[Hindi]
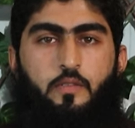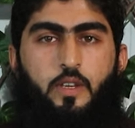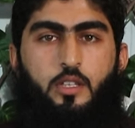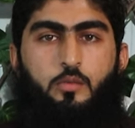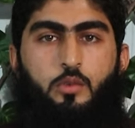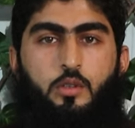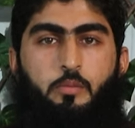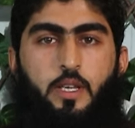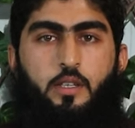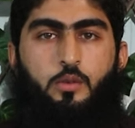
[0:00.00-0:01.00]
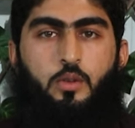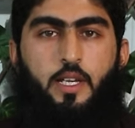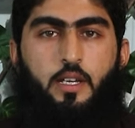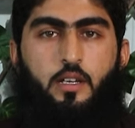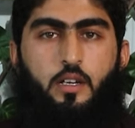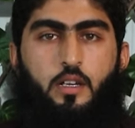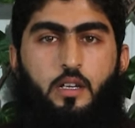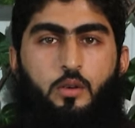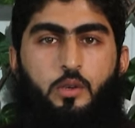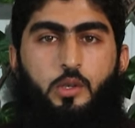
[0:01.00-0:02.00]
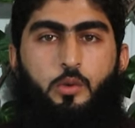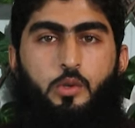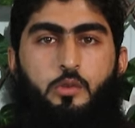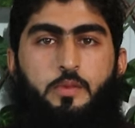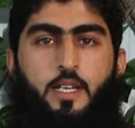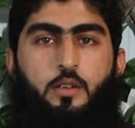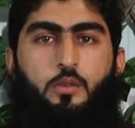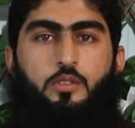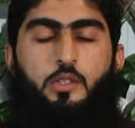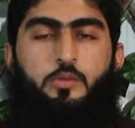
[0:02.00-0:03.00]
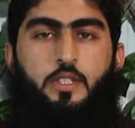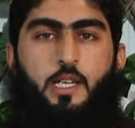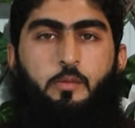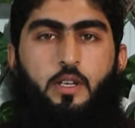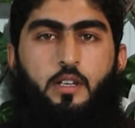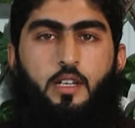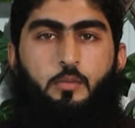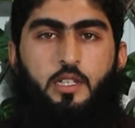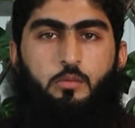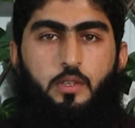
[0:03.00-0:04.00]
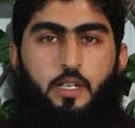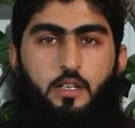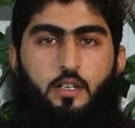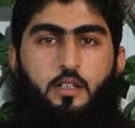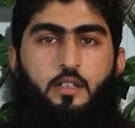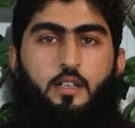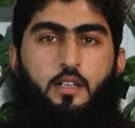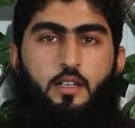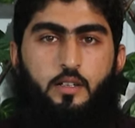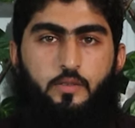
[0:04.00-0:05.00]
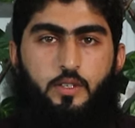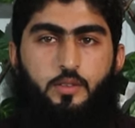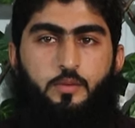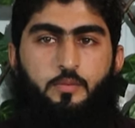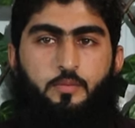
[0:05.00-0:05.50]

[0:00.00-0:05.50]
फेसबुक पेज को लाइक करना और यूट्यूब चैनल को सब्सक्राइब करना मत भूलिएगा अल्लाह हाफिज़